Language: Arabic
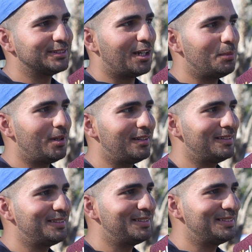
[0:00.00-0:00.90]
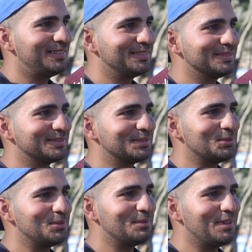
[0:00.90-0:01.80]
تابعه
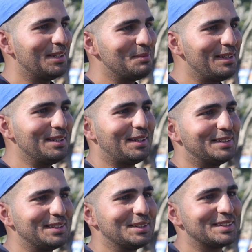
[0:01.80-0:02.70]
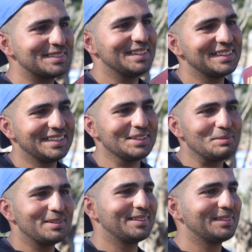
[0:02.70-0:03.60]
والله ما لي عندي هيك طيب، زياده طيب احكي لك
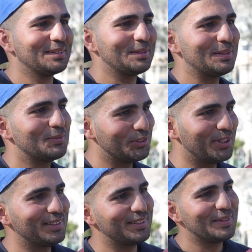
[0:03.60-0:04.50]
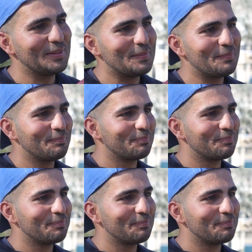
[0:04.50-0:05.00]
حزوره ثانيه تفضل تمام